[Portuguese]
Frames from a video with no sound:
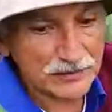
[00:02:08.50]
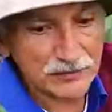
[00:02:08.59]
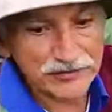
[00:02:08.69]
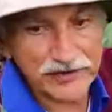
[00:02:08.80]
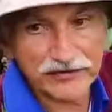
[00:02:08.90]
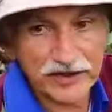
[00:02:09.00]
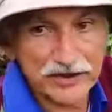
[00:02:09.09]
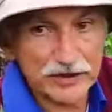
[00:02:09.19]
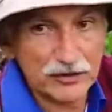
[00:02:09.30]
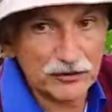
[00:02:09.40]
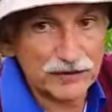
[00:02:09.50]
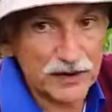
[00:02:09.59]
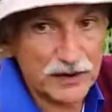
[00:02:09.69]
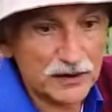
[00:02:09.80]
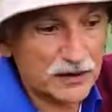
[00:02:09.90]
Não sei se você entendeu o que eu
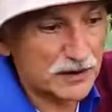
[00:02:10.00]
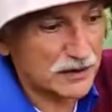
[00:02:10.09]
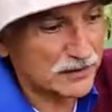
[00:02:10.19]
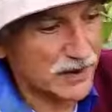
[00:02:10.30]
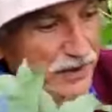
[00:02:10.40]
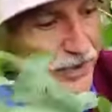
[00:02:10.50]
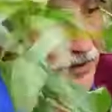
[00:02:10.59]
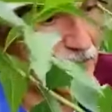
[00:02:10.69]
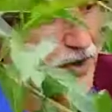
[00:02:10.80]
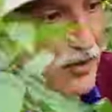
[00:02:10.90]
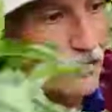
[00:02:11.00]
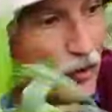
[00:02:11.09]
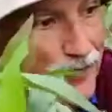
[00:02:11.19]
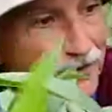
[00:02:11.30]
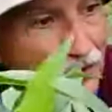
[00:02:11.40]
falei. Entendeu? Entendi.
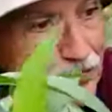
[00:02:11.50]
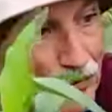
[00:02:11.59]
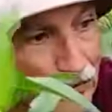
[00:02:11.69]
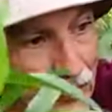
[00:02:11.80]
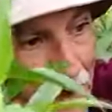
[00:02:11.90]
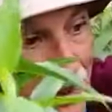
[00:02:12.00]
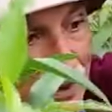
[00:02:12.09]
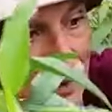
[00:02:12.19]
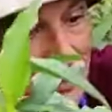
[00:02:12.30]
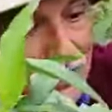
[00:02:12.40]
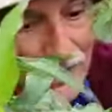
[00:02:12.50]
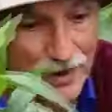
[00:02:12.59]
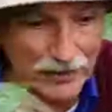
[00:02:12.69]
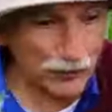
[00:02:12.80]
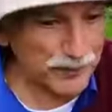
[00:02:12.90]
como entrou luz solar.
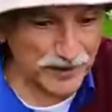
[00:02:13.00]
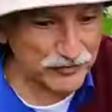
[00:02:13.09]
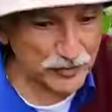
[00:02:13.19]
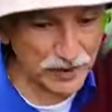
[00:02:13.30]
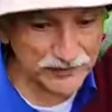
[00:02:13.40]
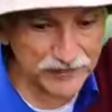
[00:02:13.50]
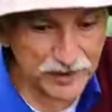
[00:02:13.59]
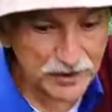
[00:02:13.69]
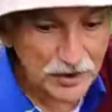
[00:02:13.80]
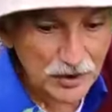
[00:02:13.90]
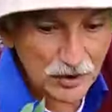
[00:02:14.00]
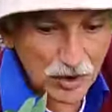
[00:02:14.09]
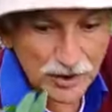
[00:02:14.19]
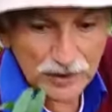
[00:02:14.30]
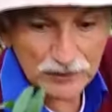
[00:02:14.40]
É, o pêssego é assim.
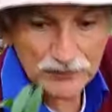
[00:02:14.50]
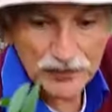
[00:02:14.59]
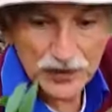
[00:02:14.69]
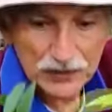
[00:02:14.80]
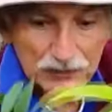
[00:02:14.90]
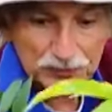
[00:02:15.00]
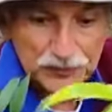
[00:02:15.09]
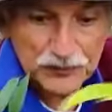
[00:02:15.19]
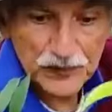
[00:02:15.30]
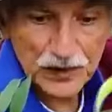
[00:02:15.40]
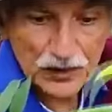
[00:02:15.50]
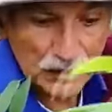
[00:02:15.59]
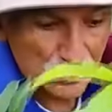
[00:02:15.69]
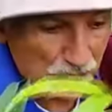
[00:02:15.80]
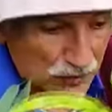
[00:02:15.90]
Pode, Olha, se você quiser vir aqui, pode vir. Se
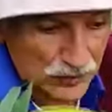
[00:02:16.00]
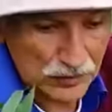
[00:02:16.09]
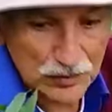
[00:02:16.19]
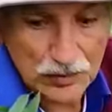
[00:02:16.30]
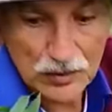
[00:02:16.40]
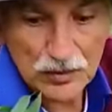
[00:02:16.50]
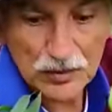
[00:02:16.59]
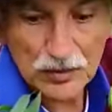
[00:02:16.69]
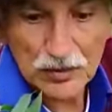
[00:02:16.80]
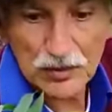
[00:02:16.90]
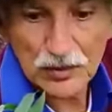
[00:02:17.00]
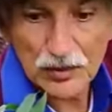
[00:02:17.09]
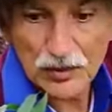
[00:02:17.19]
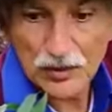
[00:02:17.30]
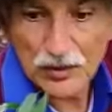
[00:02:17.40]
tiver dúvida, pessoal, vai perguntando na
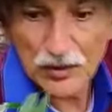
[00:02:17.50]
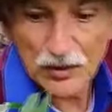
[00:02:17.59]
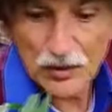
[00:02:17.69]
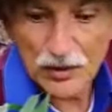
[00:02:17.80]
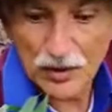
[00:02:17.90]
aula para vocês.